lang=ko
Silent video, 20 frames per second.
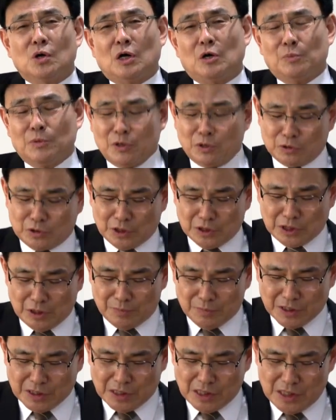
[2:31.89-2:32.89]
오면 어떻게
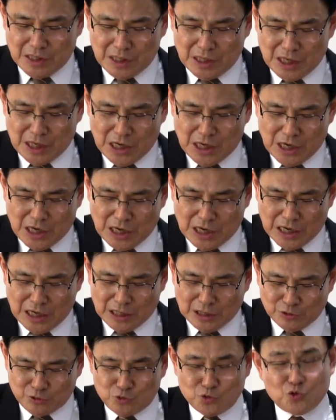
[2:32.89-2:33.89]
됩니까?
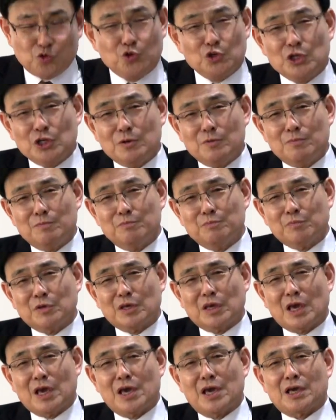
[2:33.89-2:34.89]
어,
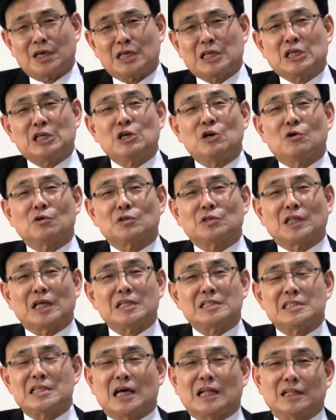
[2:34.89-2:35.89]
주님께
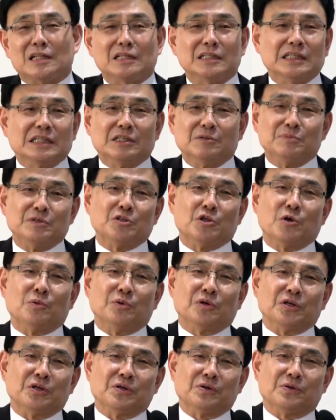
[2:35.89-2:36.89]
기억되지 않는 이름이
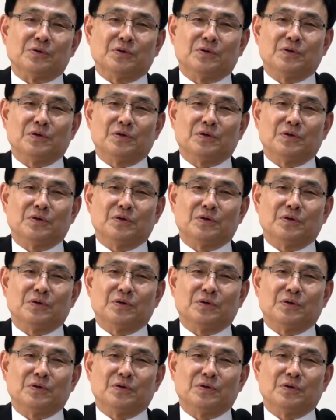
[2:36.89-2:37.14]
되어버려요.